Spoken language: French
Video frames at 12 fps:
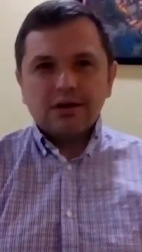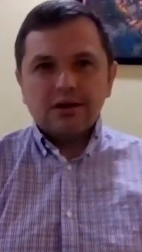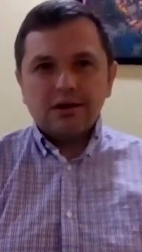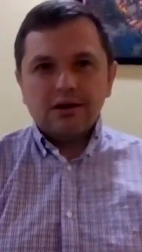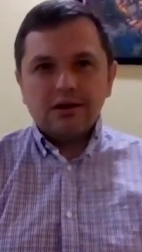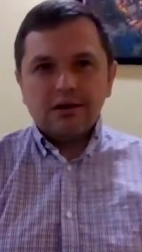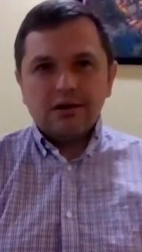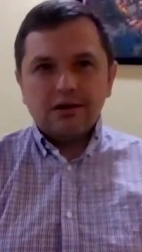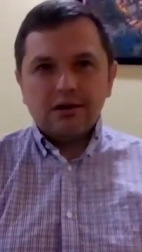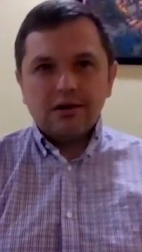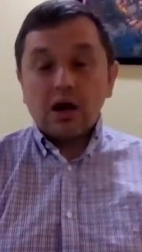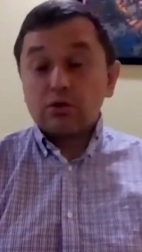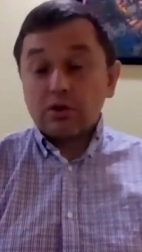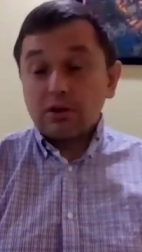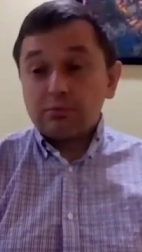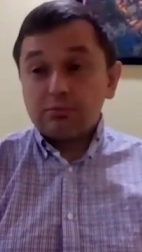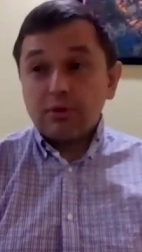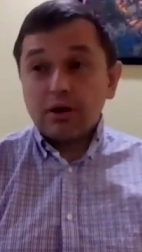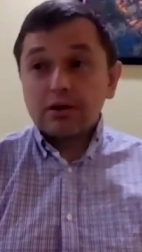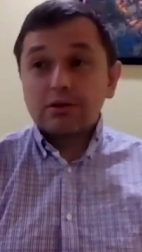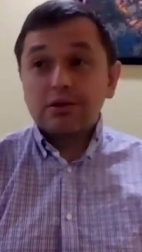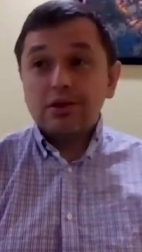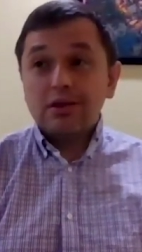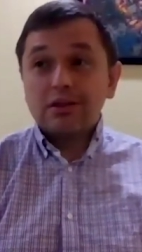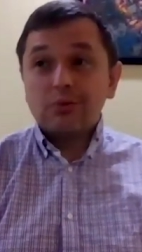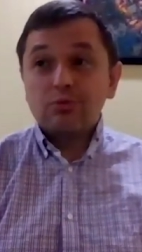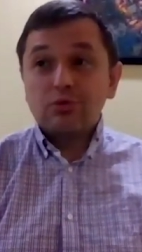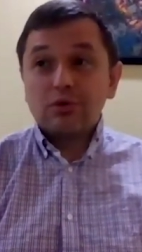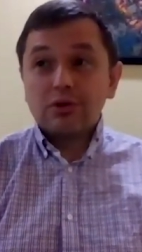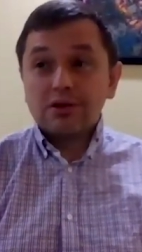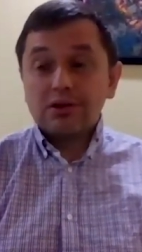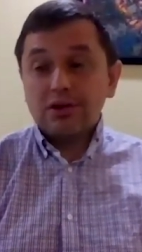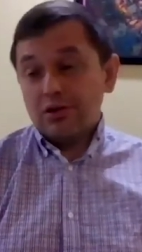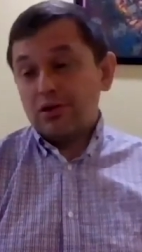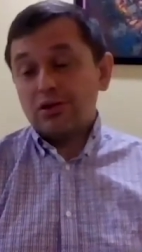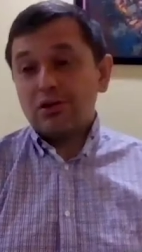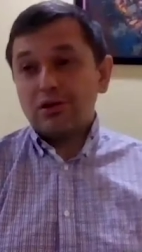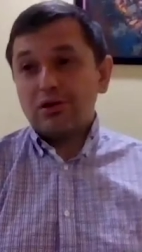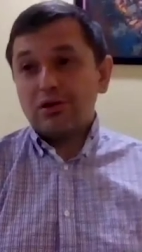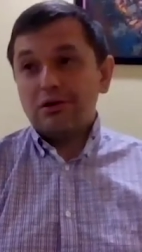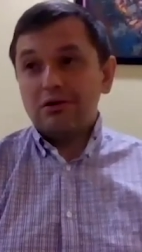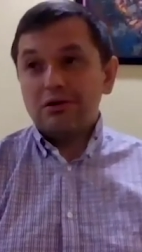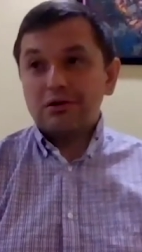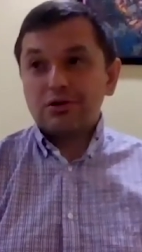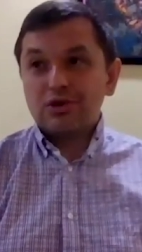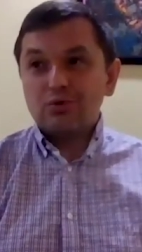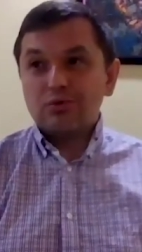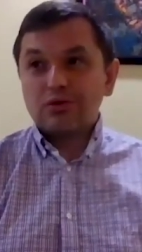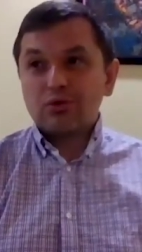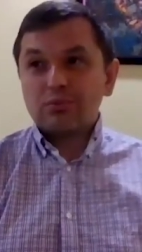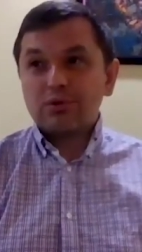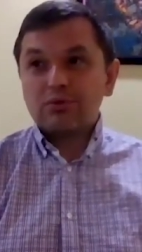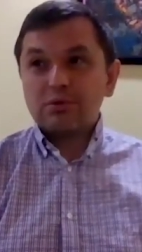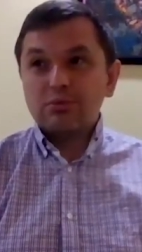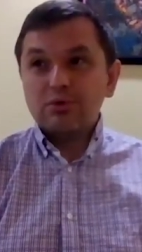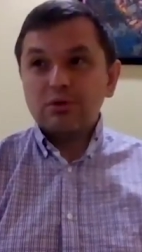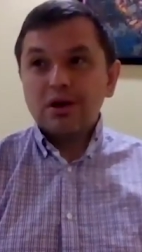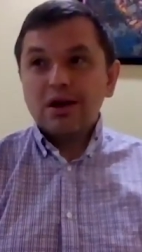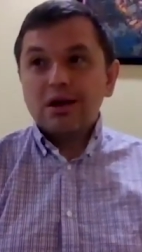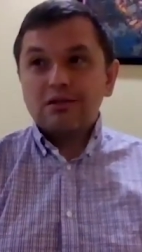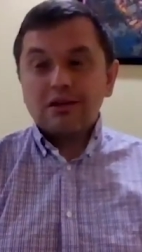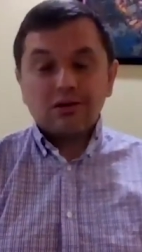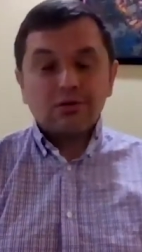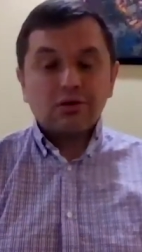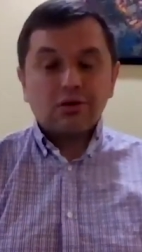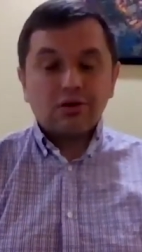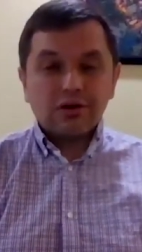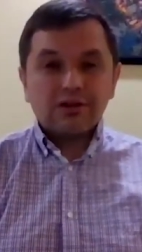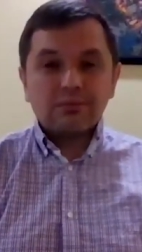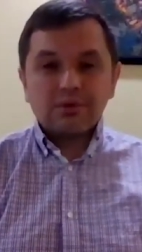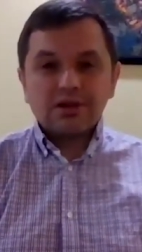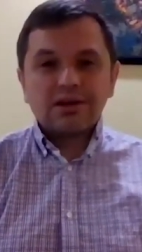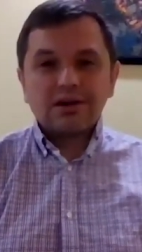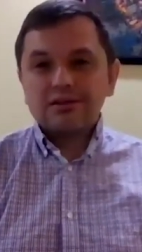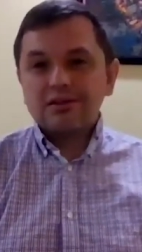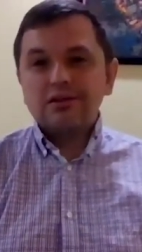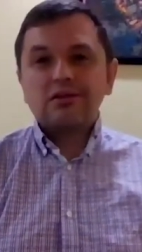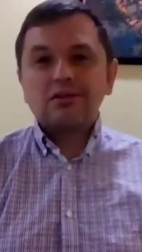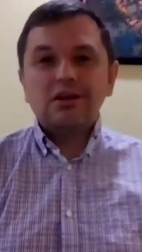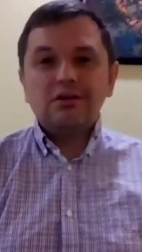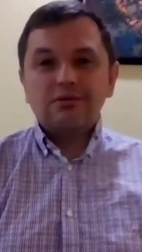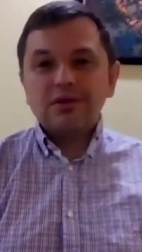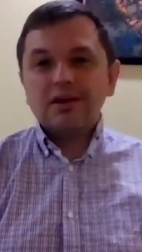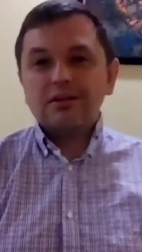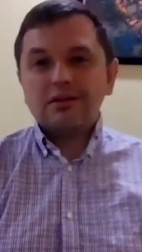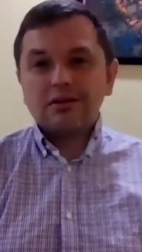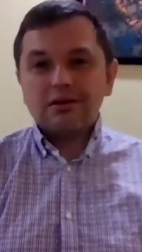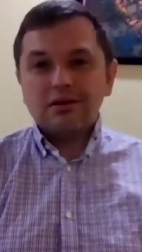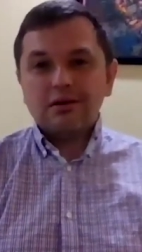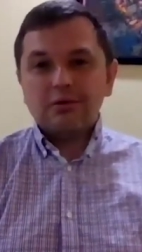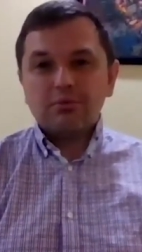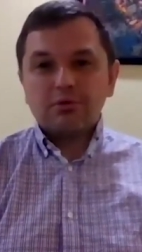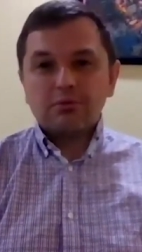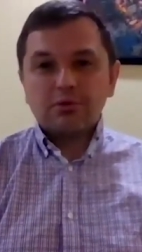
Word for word: Euh, un autre point qui est amusant et qui, euh, qui nous a surpris au début, c'est que quand les Américains disent qu'ils viennent pour